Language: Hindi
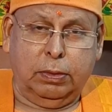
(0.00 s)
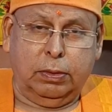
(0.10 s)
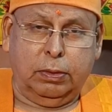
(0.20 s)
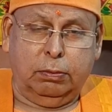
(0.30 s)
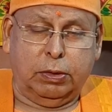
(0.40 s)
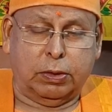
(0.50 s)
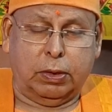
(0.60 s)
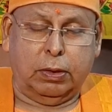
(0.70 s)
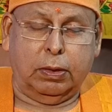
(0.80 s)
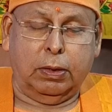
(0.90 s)
विषय
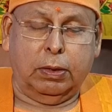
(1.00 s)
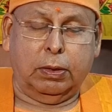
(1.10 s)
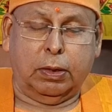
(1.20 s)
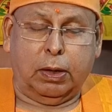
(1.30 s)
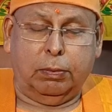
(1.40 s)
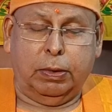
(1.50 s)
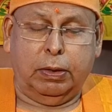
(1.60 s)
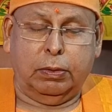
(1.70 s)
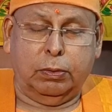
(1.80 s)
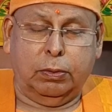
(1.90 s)
ना अभी
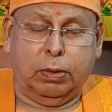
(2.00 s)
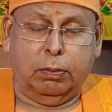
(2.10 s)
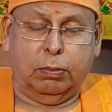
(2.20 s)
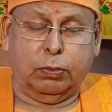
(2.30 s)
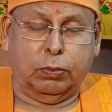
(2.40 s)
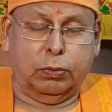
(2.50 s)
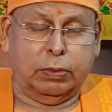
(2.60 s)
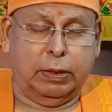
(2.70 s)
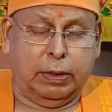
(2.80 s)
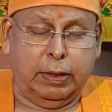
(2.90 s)
जो हम जो
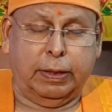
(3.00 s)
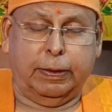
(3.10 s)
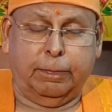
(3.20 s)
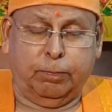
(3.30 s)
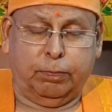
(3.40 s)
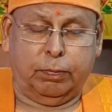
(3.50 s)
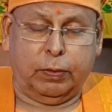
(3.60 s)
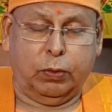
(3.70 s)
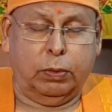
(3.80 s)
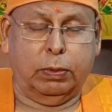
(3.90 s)
देखे हैं
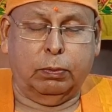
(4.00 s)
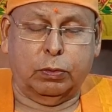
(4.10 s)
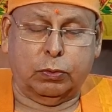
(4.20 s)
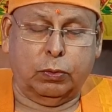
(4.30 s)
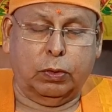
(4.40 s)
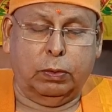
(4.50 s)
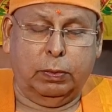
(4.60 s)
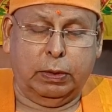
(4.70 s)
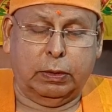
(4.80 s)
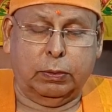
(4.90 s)
कोई भी वस्तु कोई भी
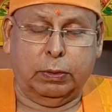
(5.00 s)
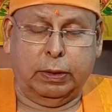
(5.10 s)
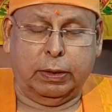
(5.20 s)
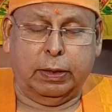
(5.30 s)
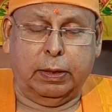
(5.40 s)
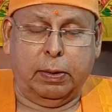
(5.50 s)
व्यक्ति को देखे हैं